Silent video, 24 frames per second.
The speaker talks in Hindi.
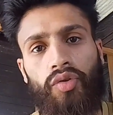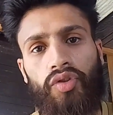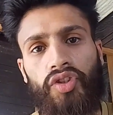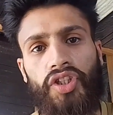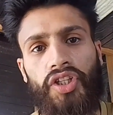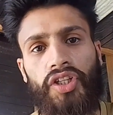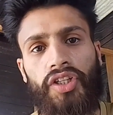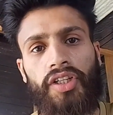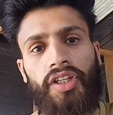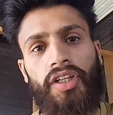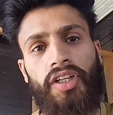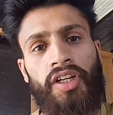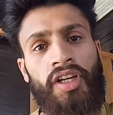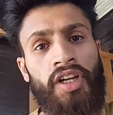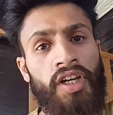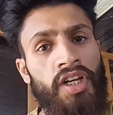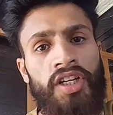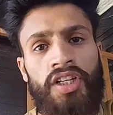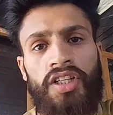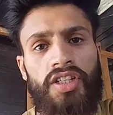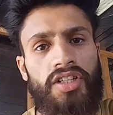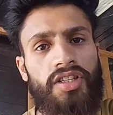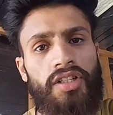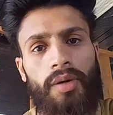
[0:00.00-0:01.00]
सभी हिंदू
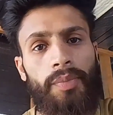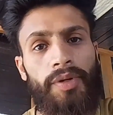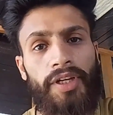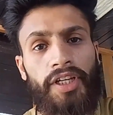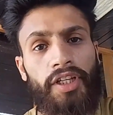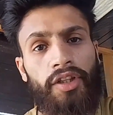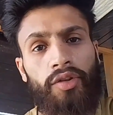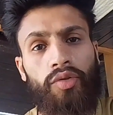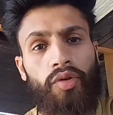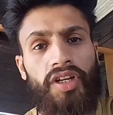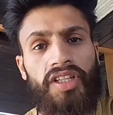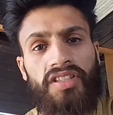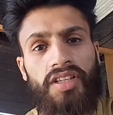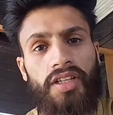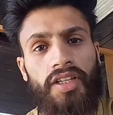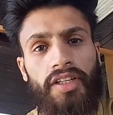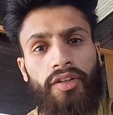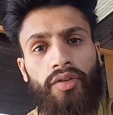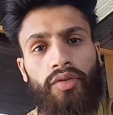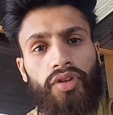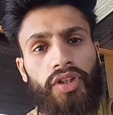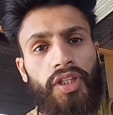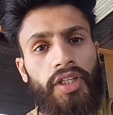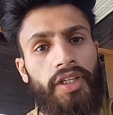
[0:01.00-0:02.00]
ऐसे नहीं होते हैं ये कुछ
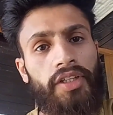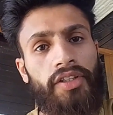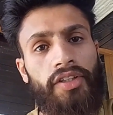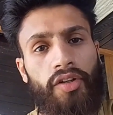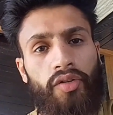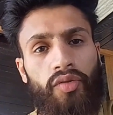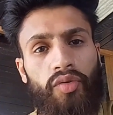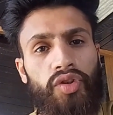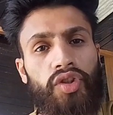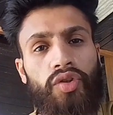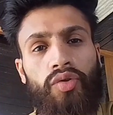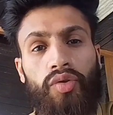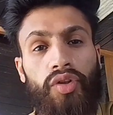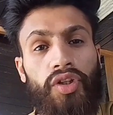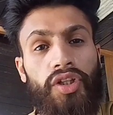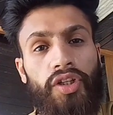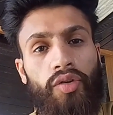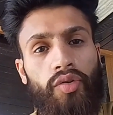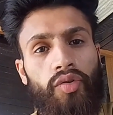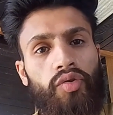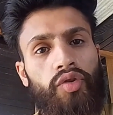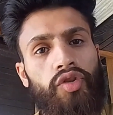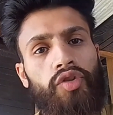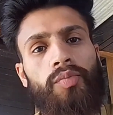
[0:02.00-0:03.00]
गुंडे और कुछ मवाली
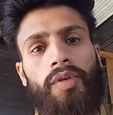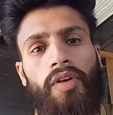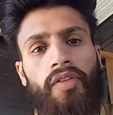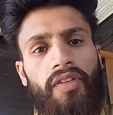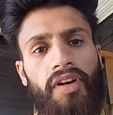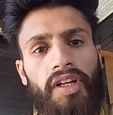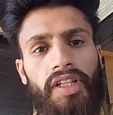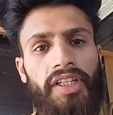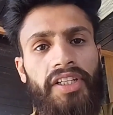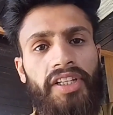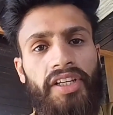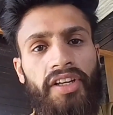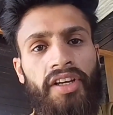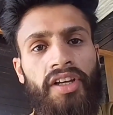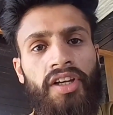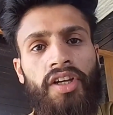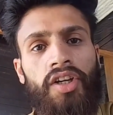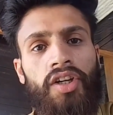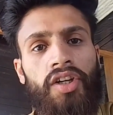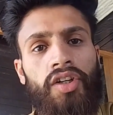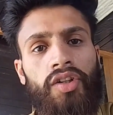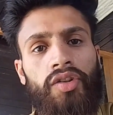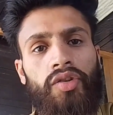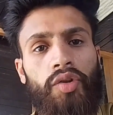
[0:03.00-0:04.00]
हैं तो इन
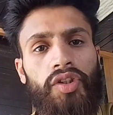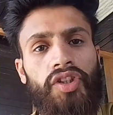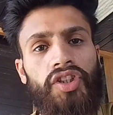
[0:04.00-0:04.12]
रहमान